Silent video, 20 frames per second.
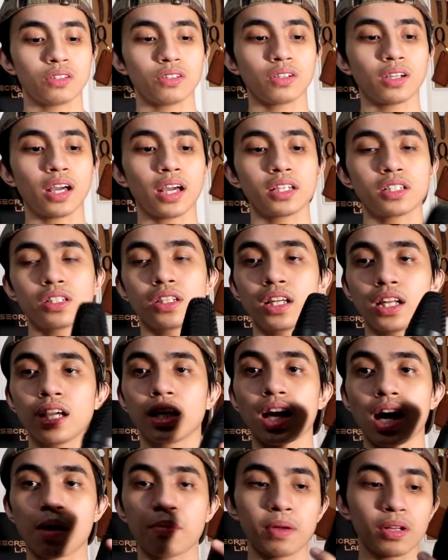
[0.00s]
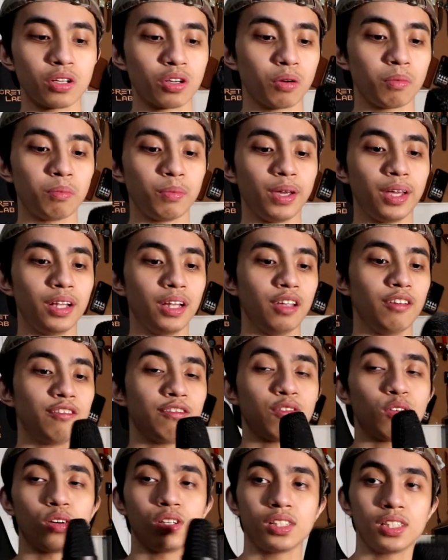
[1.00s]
ito guys, ginagamit ko mainly for